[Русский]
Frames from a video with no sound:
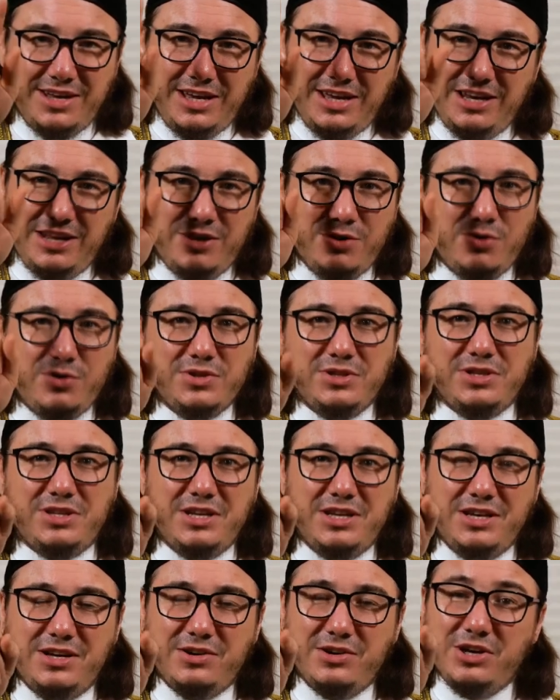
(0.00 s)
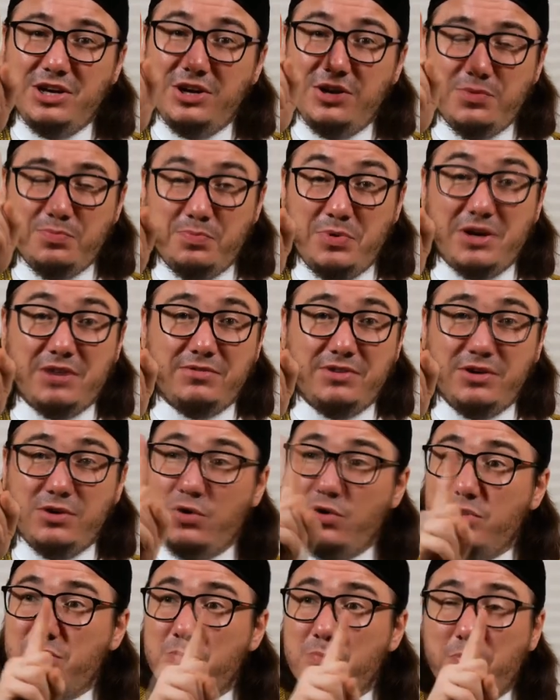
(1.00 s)
или, или первое,
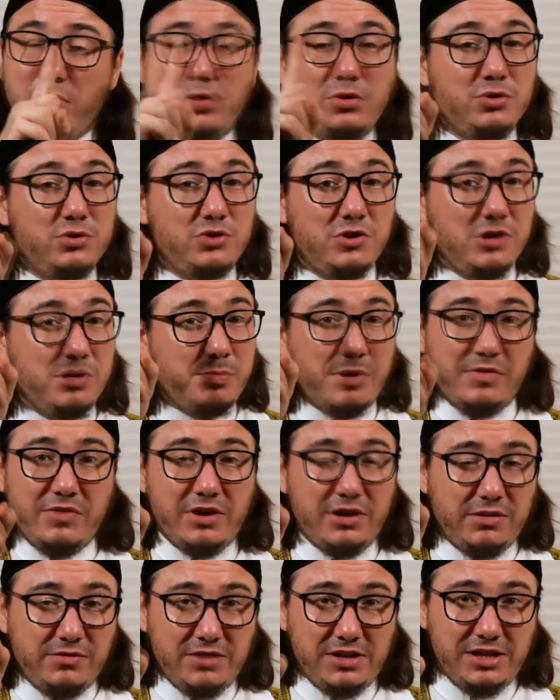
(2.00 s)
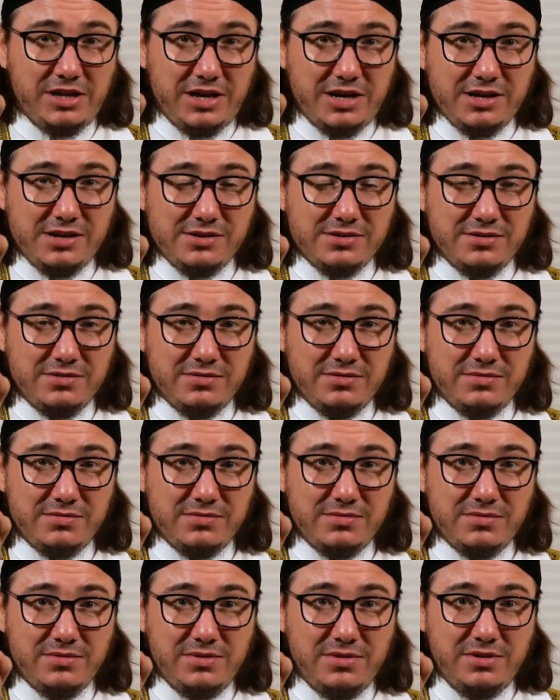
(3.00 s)
он полностью не поверил в Аллаха.
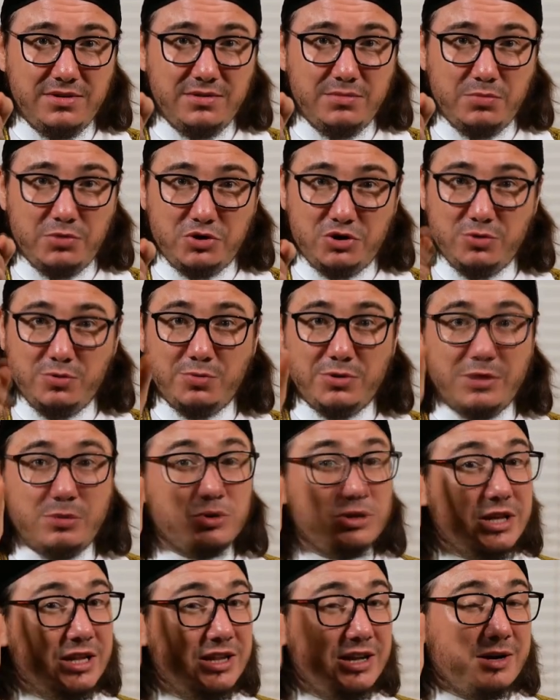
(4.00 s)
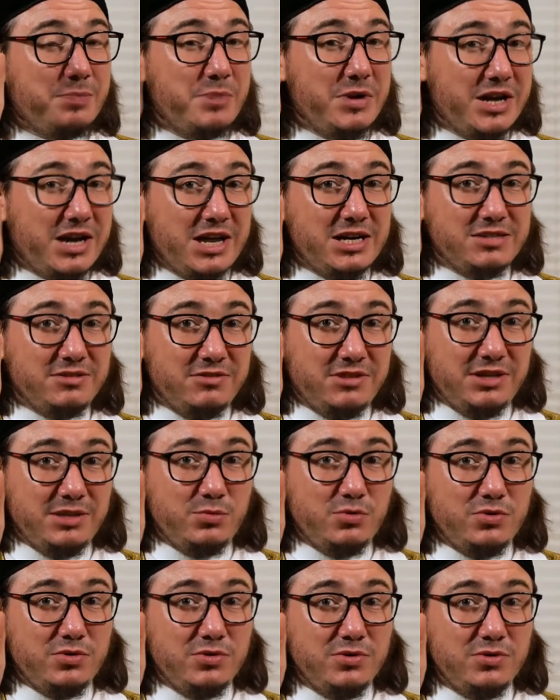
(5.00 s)
Почему? Потому что Аллах приказывает
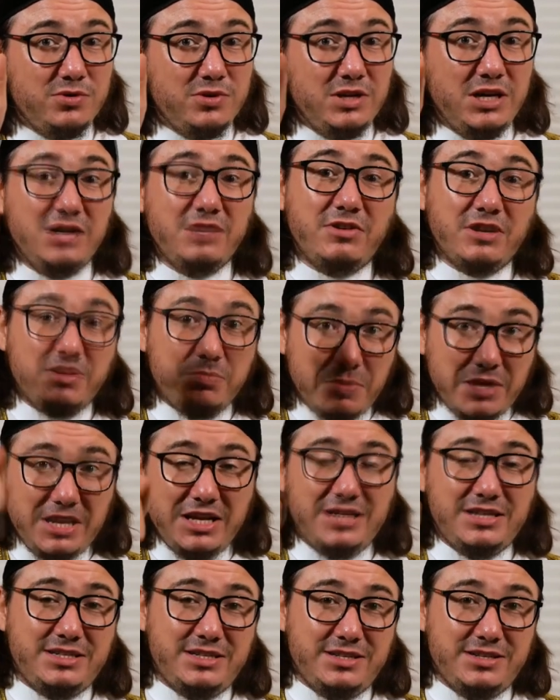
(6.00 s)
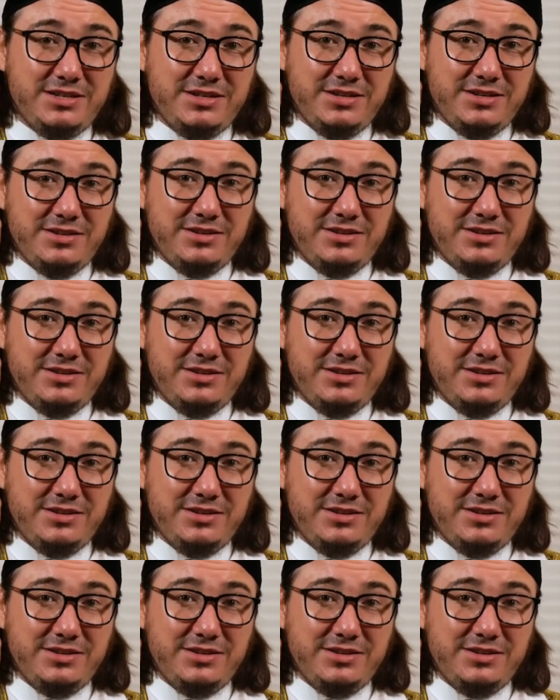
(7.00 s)
ему и говорит, молись.